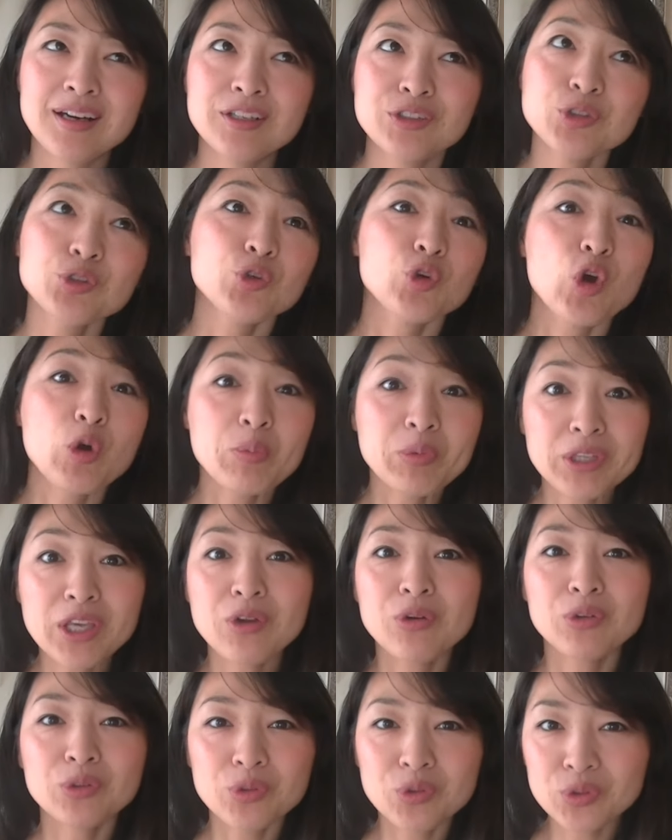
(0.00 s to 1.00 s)
ちょっと小麦
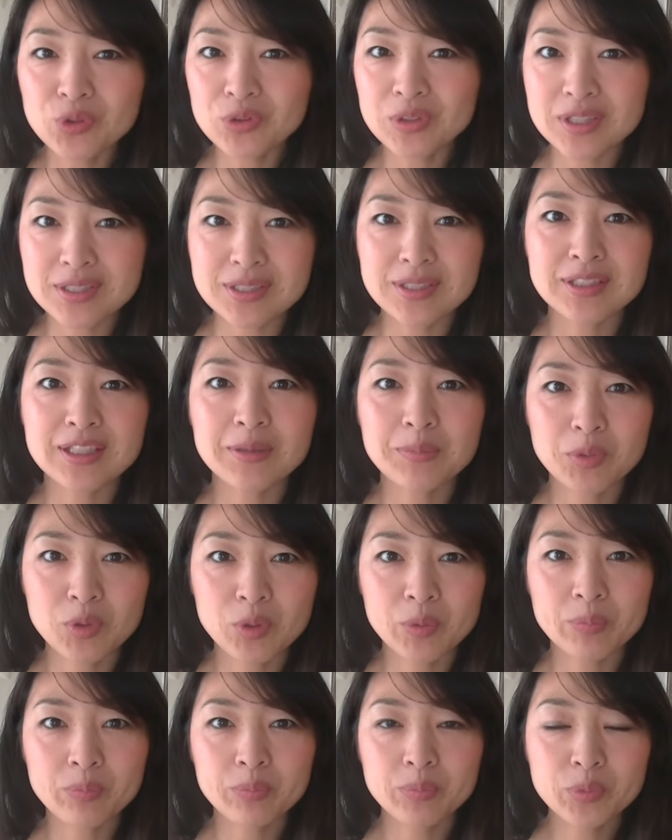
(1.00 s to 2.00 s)
粉のことについて
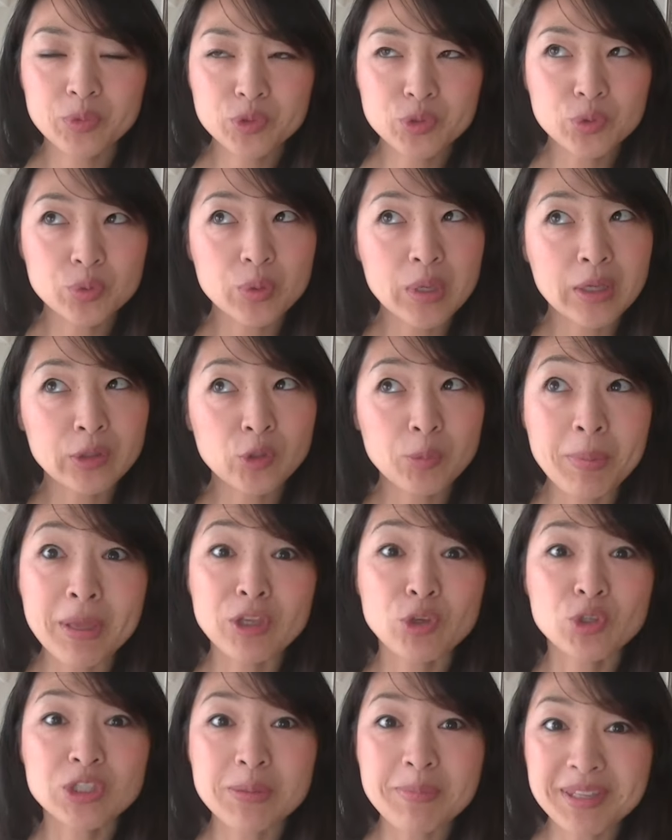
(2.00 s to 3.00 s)
ももっとあの
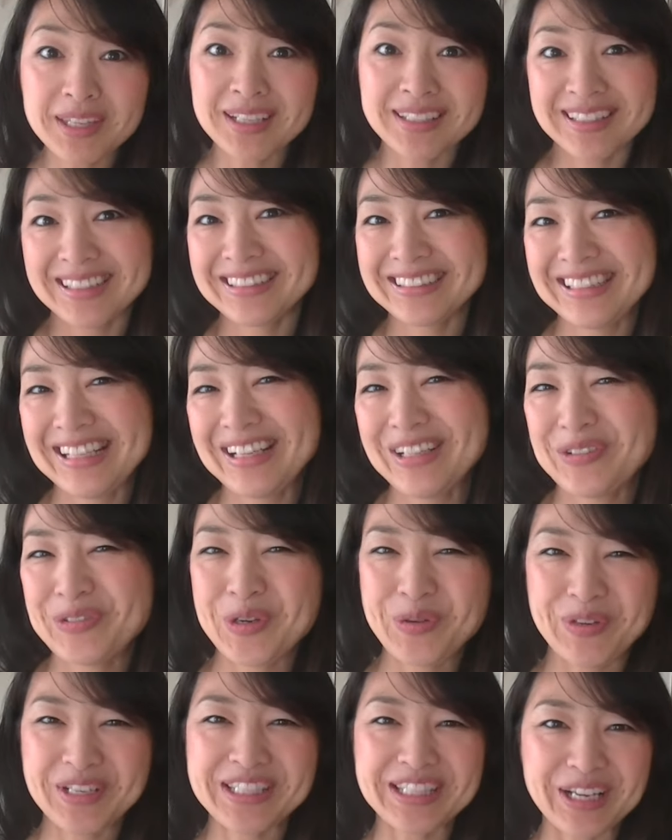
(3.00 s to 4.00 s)
勉強してみたいなって
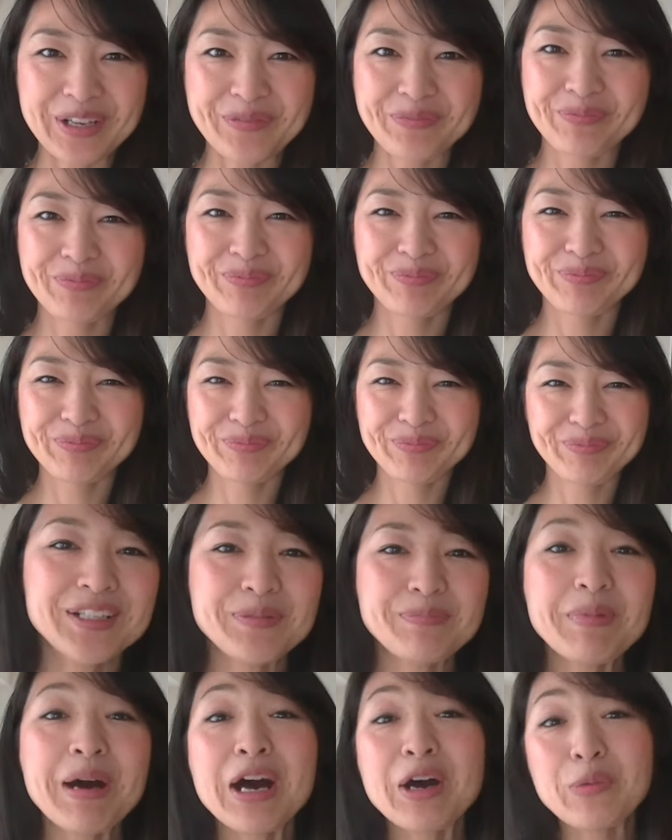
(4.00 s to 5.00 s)
思いました
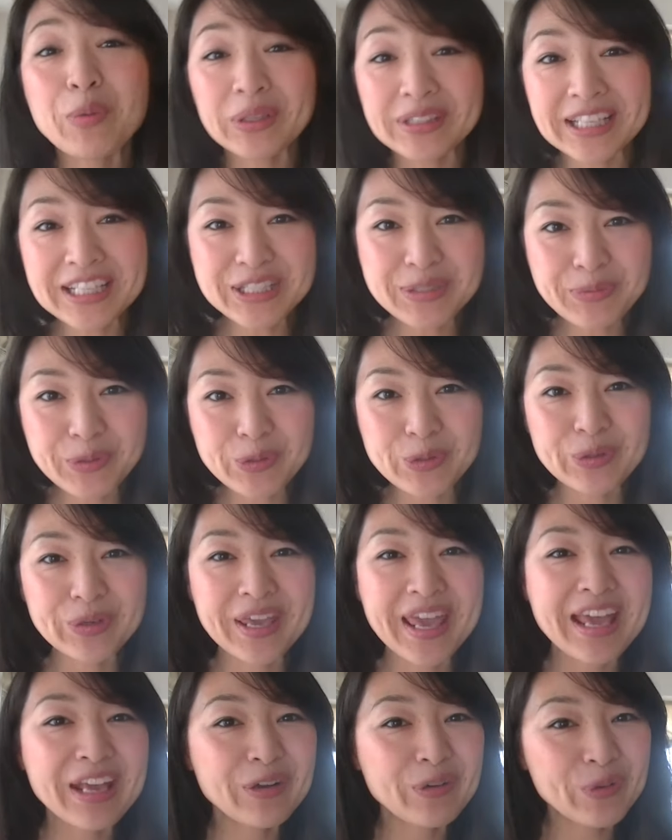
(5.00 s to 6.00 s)
まあ私も
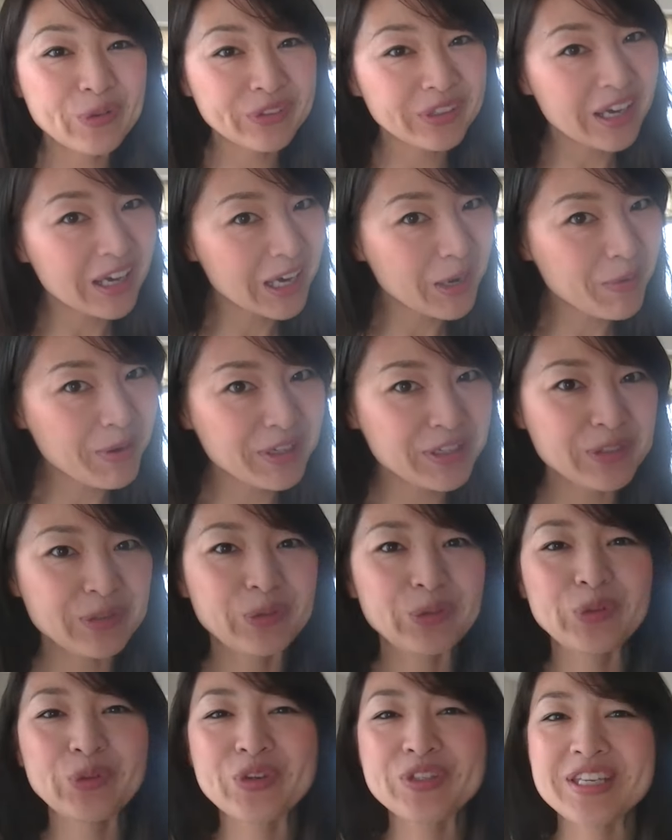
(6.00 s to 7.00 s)
健康に関わる仕
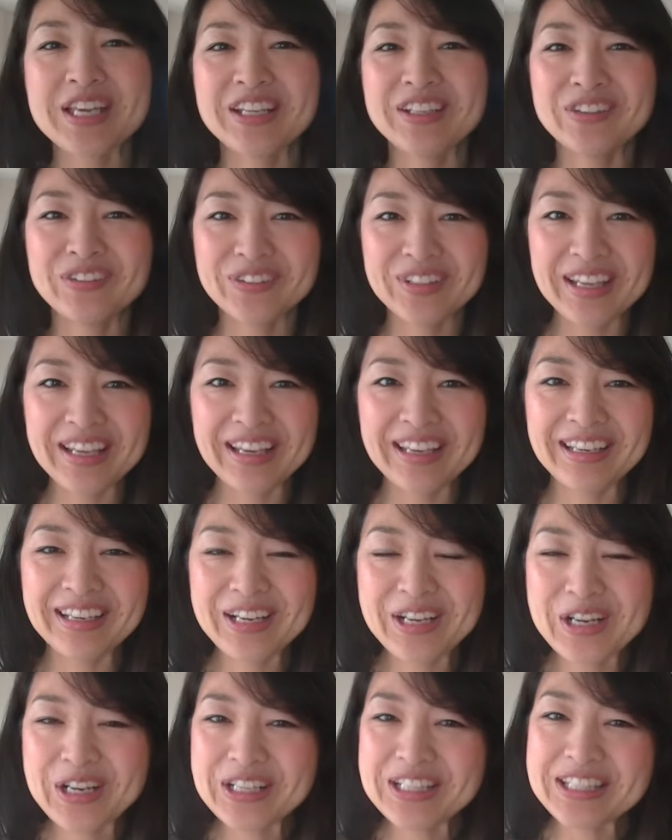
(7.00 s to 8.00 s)
事をしているので
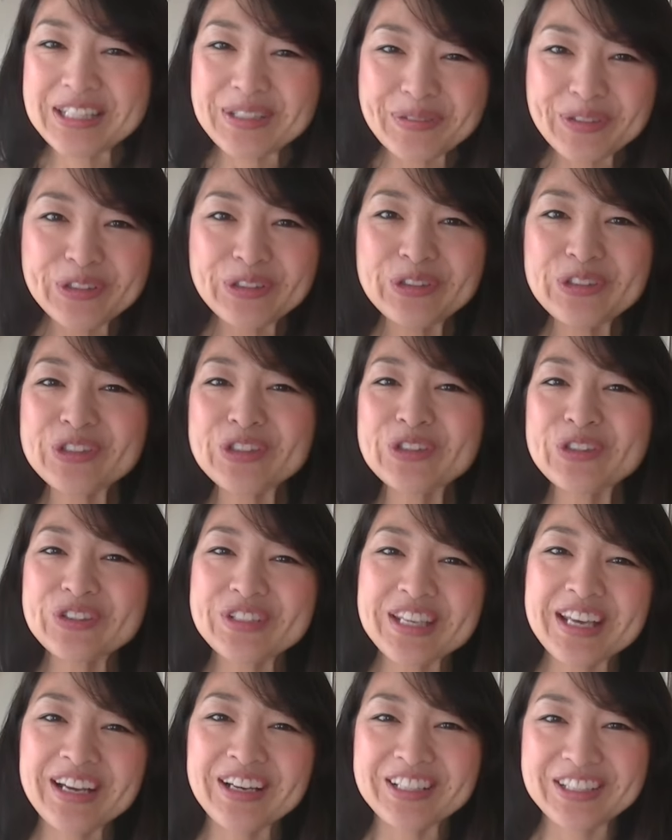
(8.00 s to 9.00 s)
自分の食
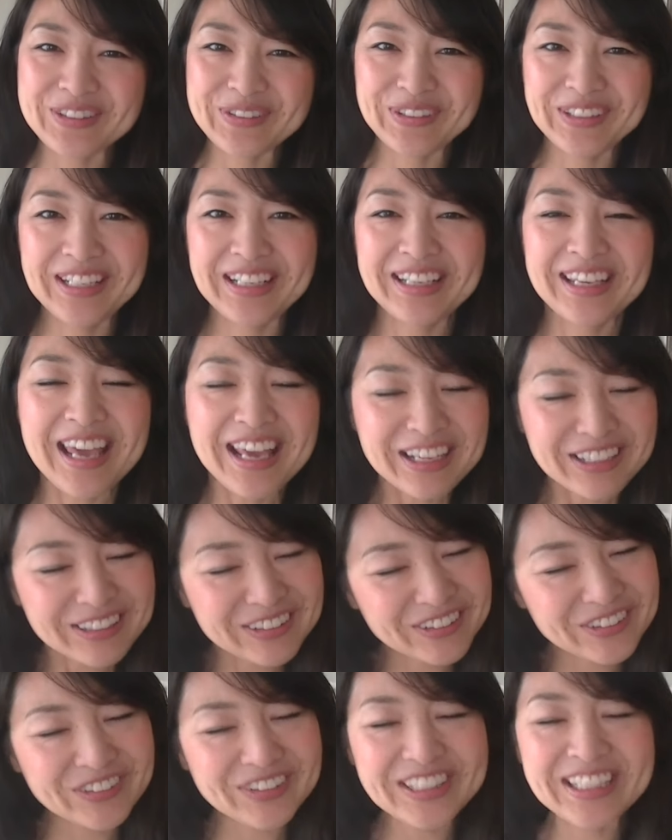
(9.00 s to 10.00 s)
生活はね結
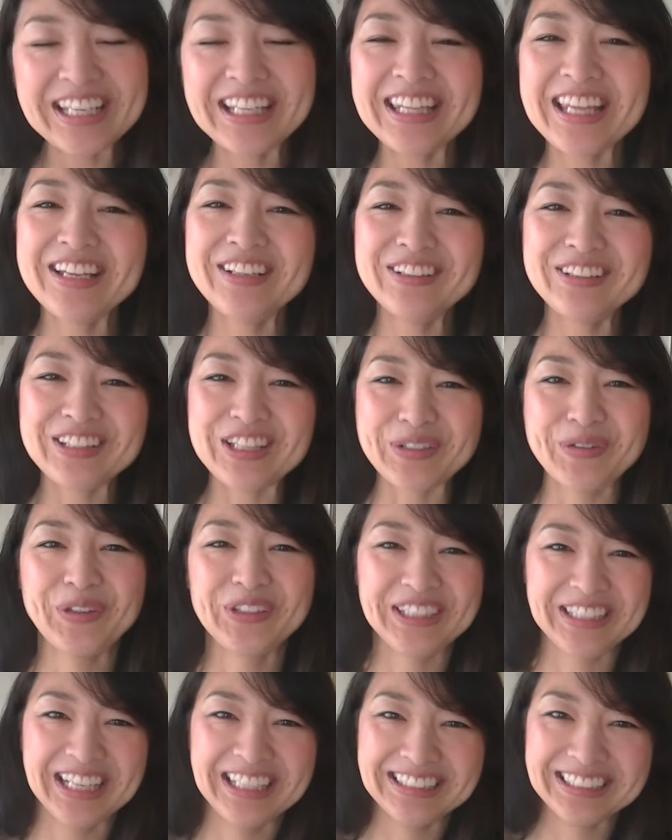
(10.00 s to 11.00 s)
構いけてるって思っ
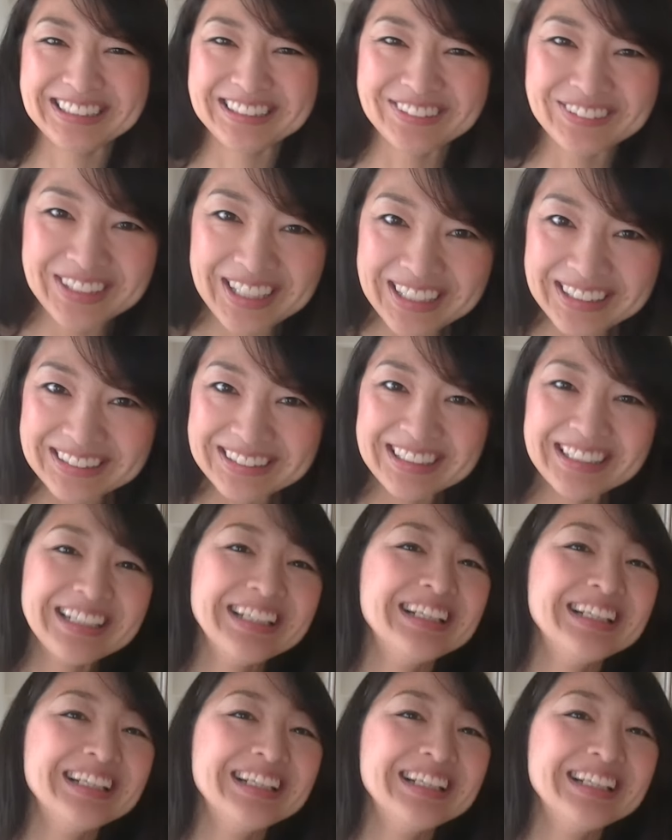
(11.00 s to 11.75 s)
てたんですよね